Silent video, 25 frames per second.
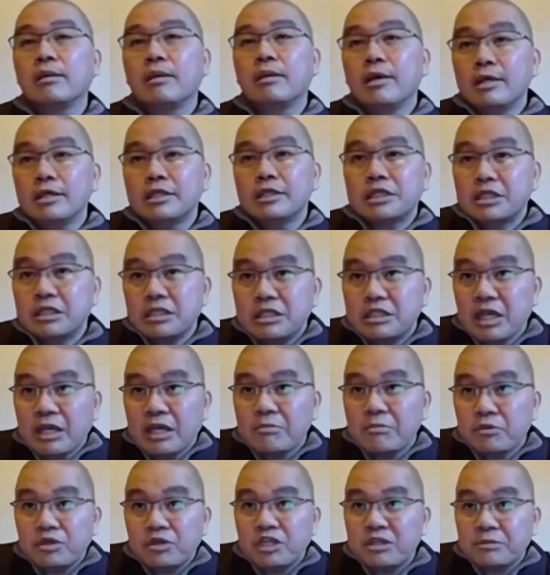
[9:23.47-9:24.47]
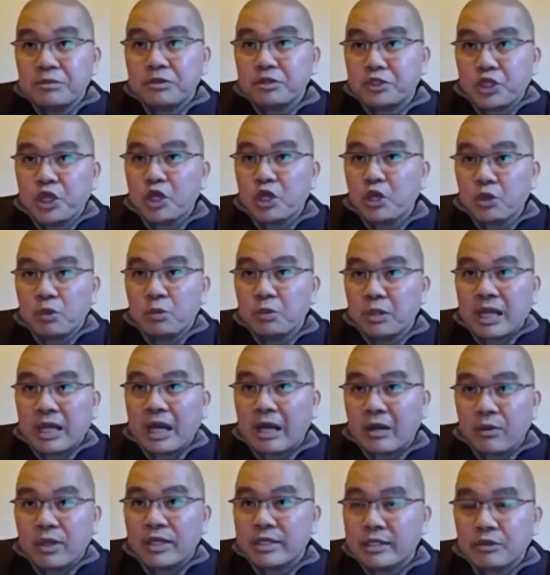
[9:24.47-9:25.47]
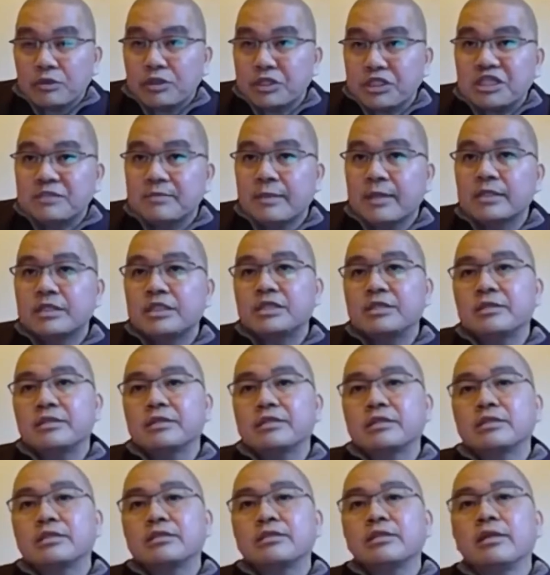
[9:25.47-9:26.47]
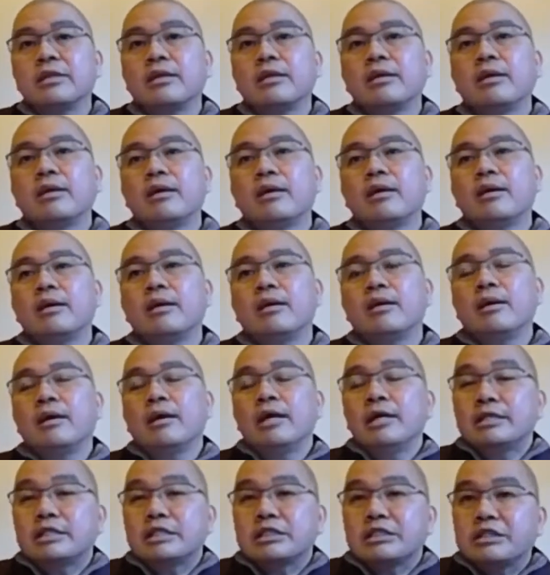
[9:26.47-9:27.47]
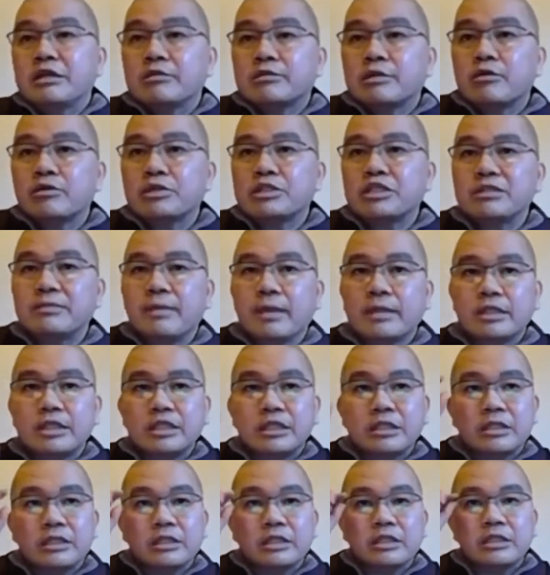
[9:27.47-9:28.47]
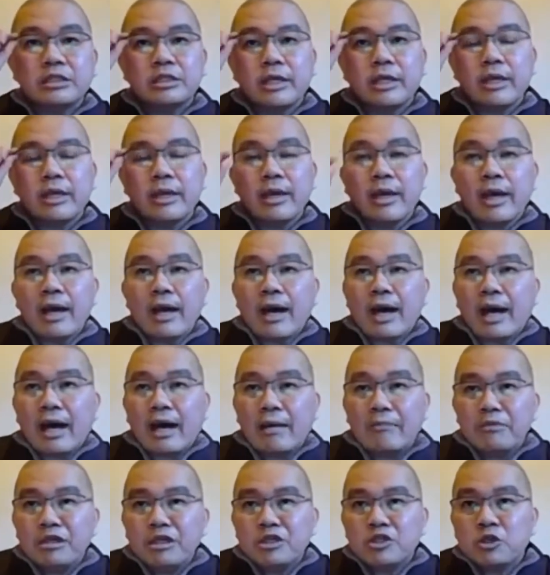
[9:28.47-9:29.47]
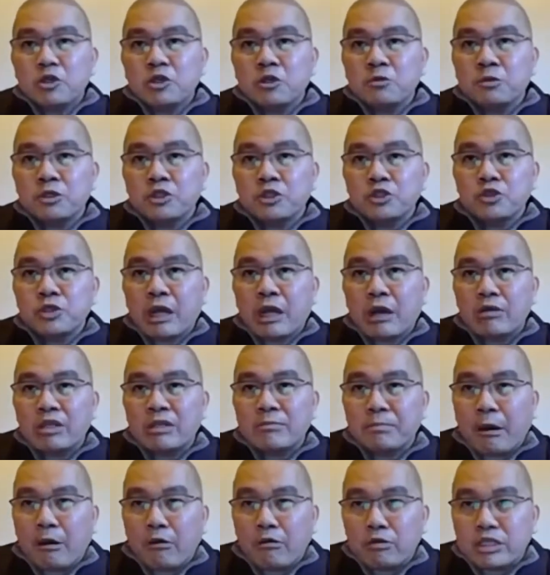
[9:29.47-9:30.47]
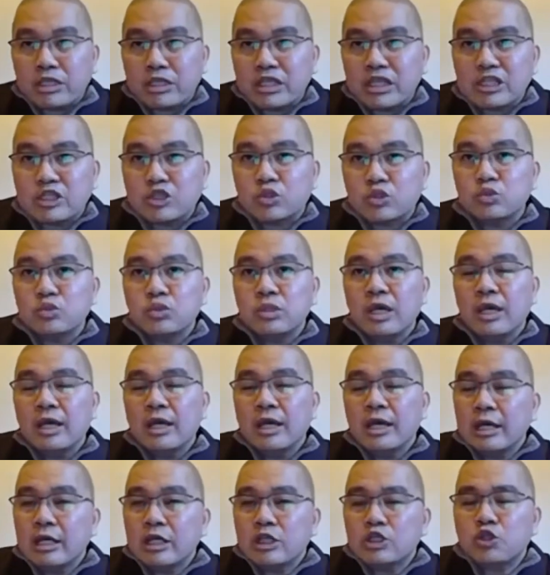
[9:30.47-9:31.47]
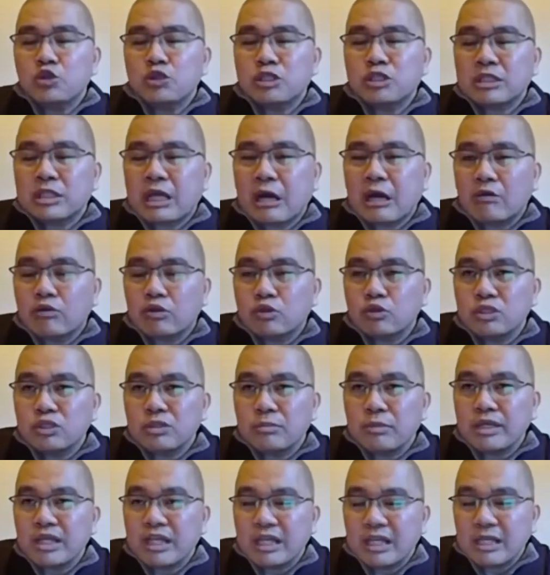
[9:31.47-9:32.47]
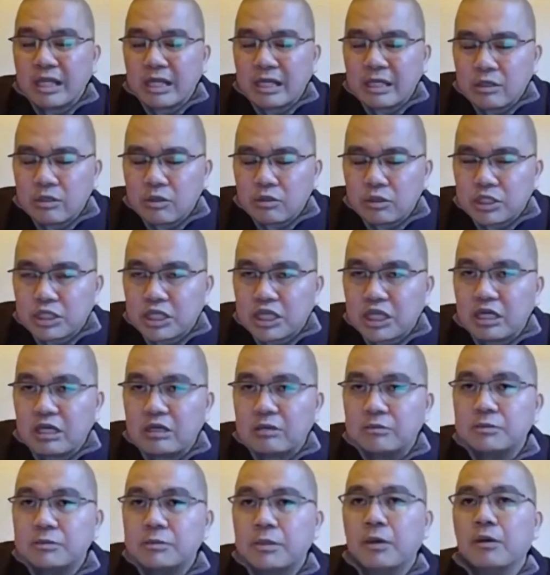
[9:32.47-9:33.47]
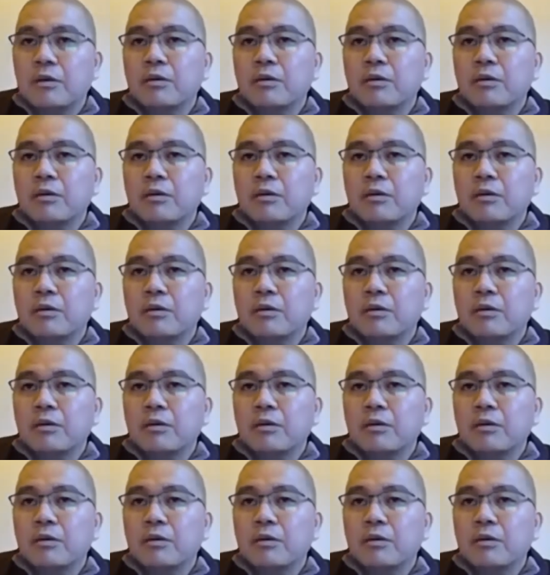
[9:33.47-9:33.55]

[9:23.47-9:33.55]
释迦牟尼佛劝我们赶快到西方极乐世界，只要到西方极乐世界，阿弥陀佛就告你保证书，就是告诉你们，你能够成佛，